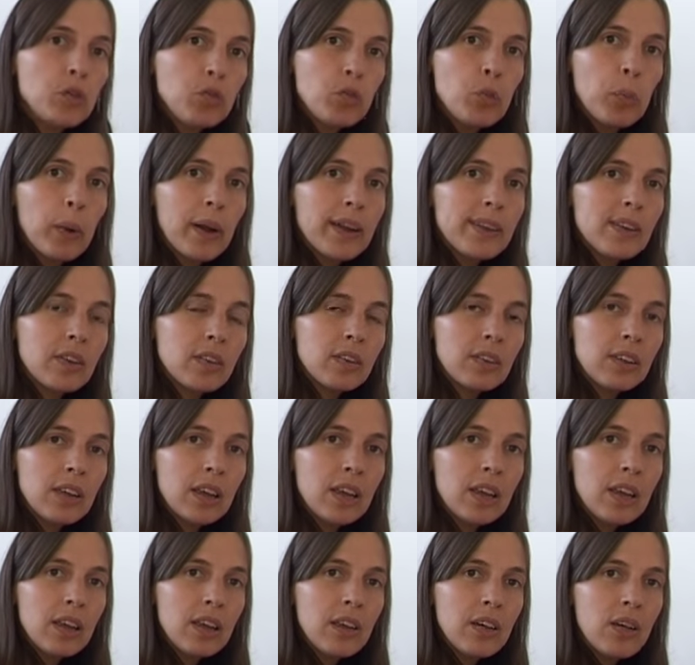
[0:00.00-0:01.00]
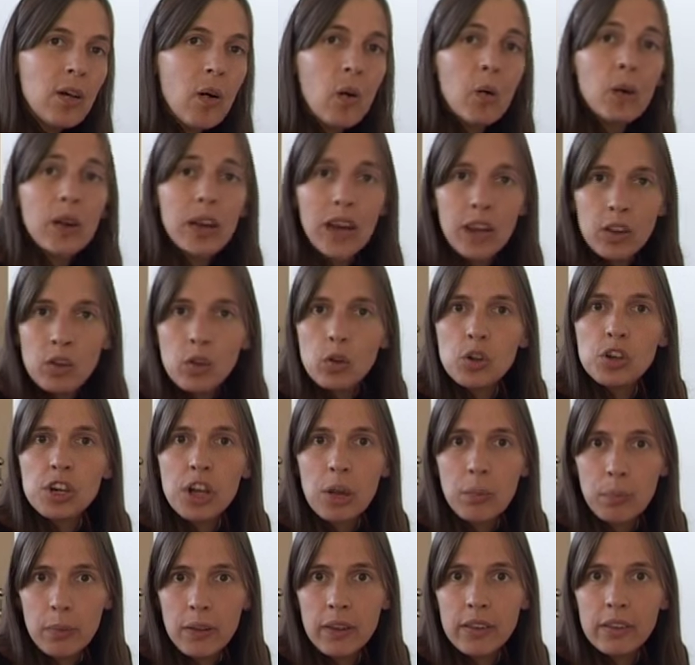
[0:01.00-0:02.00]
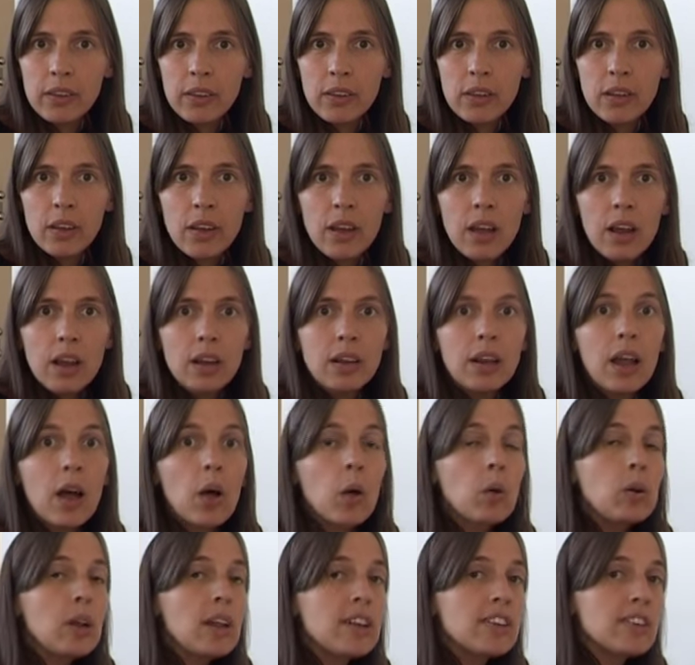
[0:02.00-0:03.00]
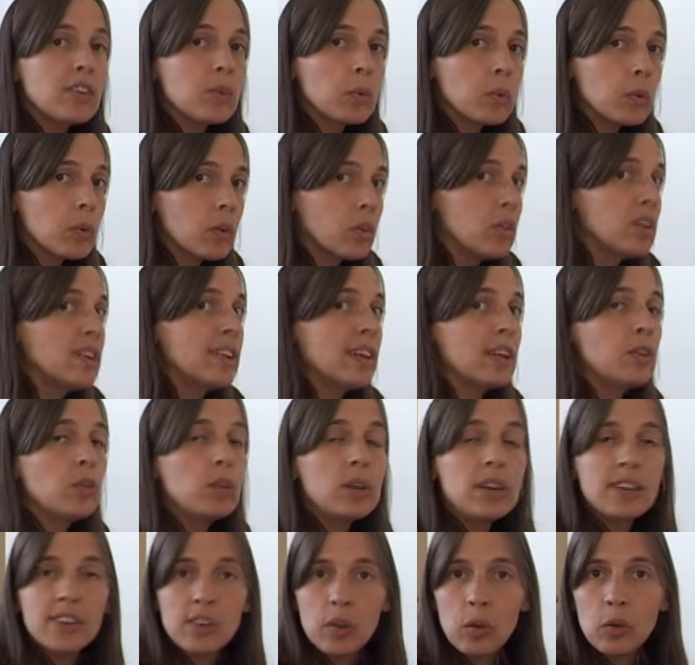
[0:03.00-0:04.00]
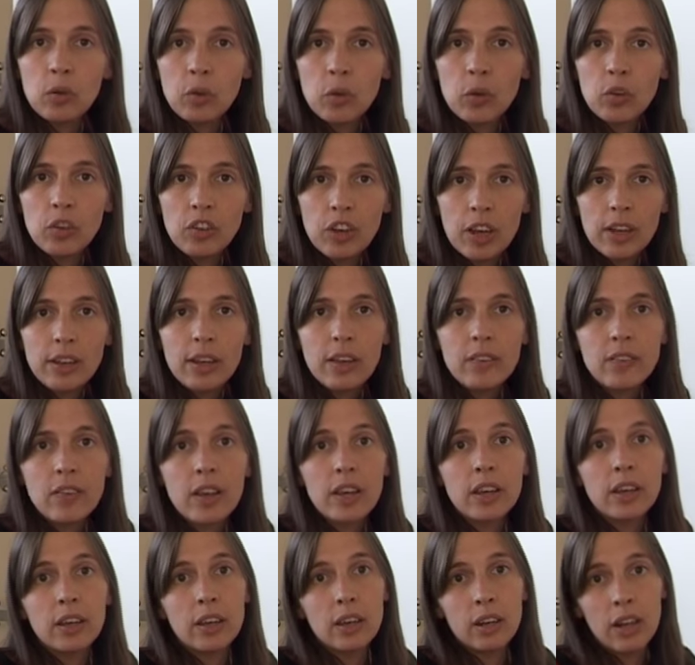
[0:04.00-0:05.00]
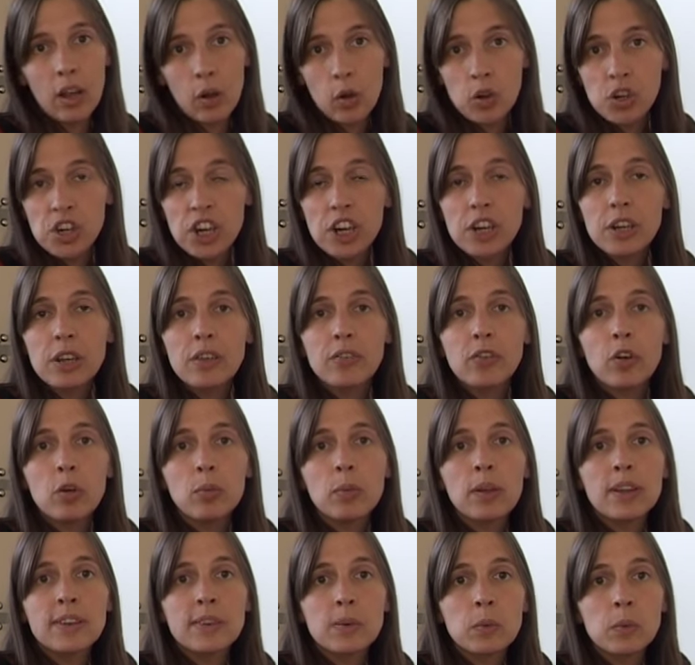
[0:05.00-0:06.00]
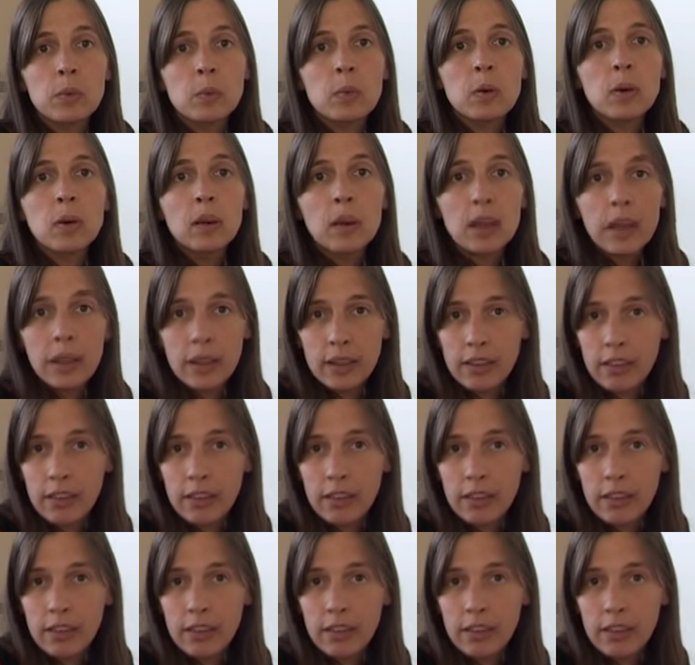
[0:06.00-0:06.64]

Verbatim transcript: de vous présenter en quatre chapitres la relation que les adolescents entretiennent avec la recherche d'informations et